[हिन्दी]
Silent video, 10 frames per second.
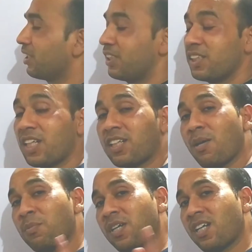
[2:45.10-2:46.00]
जिधर
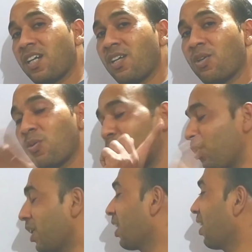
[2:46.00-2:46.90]
कम करण
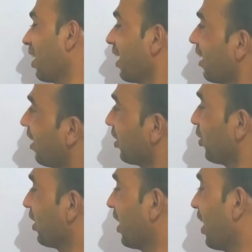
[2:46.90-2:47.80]
उधर लगेगा
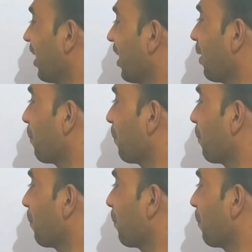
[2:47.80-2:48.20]
तो ये लगेगा